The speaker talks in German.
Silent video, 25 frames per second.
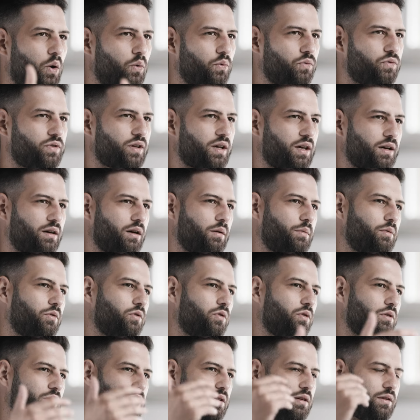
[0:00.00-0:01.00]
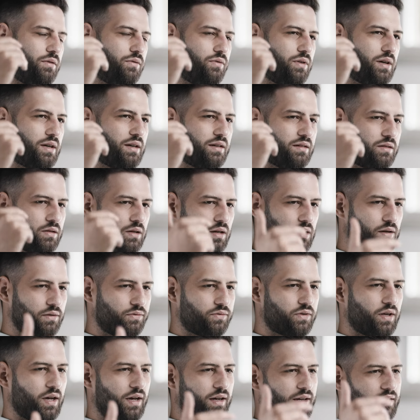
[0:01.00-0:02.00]
Aufträge besorgt, die dir wirklich
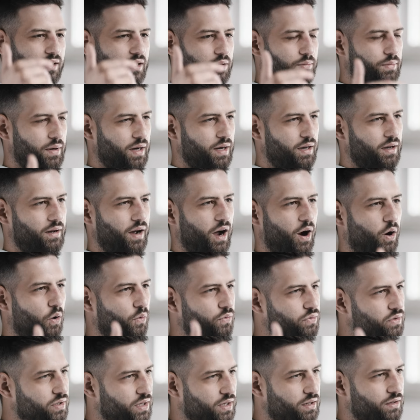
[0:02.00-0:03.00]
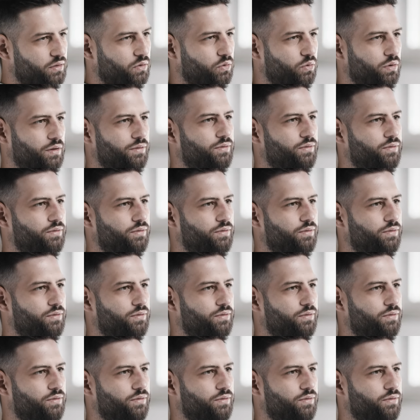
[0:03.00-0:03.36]
hilft, dabei Aufträge zu